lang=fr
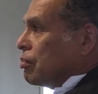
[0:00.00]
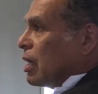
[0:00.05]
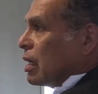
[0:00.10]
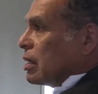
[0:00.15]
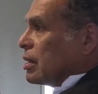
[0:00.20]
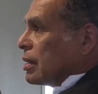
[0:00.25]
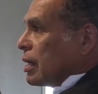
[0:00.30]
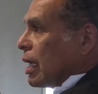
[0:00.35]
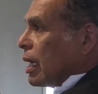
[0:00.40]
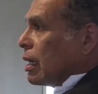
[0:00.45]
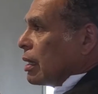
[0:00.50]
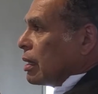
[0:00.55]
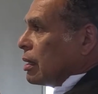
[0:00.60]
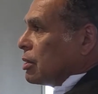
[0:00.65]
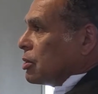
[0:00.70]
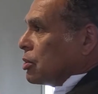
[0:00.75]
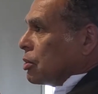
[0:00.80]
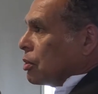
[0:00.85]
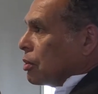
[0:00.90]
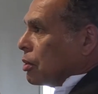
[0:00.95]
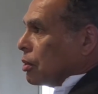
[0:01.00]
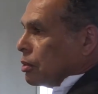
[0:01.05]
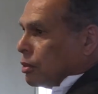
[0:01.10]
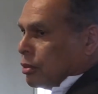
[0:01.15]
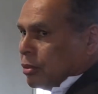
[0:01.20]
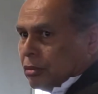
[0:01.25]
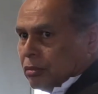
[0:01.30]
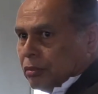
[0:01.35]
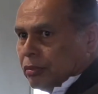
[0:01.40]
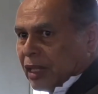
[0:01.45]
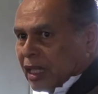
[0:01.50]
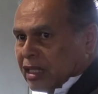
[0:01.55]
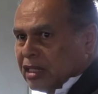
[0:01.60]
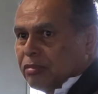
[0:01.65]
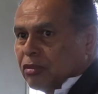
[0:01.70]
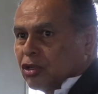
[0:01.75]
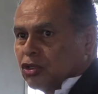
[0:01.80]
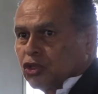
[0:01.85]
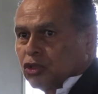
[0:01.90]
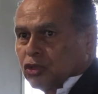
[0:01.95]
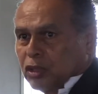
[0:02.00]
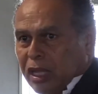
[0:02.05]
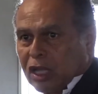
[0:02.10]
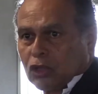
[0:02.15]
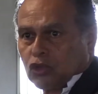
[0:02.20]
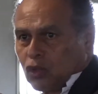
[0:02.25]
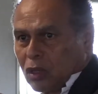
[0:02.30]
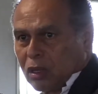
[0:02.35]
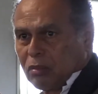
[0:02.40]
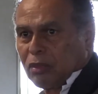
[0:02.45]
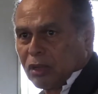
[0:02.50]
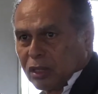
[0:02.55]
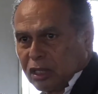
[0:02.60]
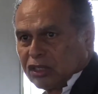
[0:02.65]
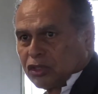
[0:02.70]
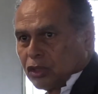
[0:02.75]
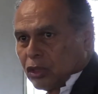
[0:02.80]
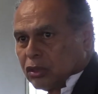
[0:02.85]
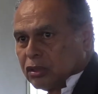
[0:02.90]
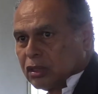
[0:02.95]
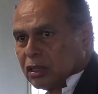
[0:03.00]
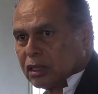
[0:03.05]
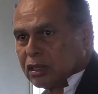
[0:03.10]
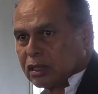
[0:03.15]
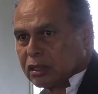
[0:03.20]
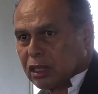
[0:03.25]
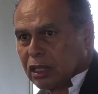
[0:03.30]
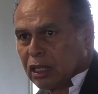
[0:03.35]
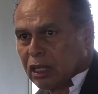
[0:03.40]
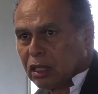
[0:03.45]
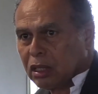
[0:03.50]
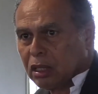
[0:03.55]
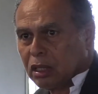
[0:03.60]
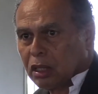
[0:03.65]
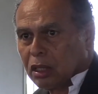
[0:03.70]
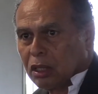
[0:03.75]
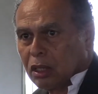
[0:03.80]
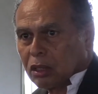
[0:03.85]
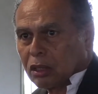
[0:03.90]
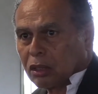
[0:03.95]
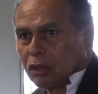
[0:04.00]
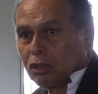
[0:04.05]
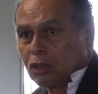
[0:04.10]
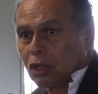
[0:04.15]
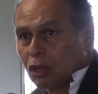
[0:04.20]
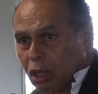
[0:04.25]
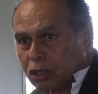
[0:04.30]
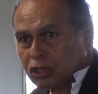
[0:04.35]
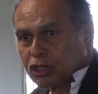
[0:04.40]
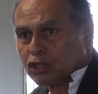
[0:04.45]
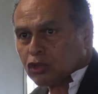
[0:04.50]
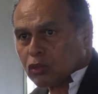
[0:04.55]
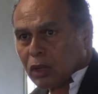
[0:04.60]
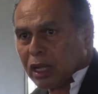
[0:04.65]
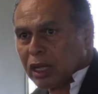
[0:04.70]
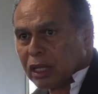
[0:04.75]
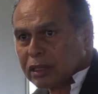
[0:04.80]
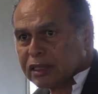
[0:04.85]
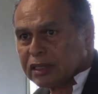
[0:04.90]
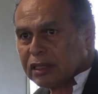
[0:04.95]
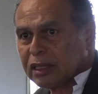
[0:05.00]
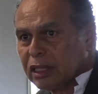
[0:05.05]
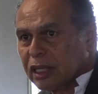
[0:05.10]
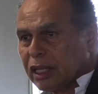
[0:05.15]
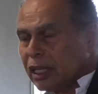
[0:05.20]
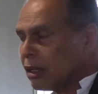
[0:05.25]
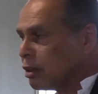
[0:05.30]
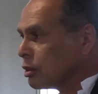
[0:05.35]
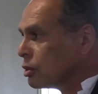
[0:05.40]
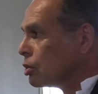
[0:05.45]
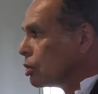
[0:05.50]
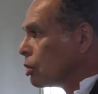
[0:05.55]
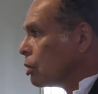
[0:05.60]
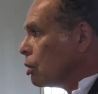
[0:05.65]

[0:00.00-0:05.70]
de gouvernance euh, partagée et coopérative qui convienne à tout le monde. Et, et ça,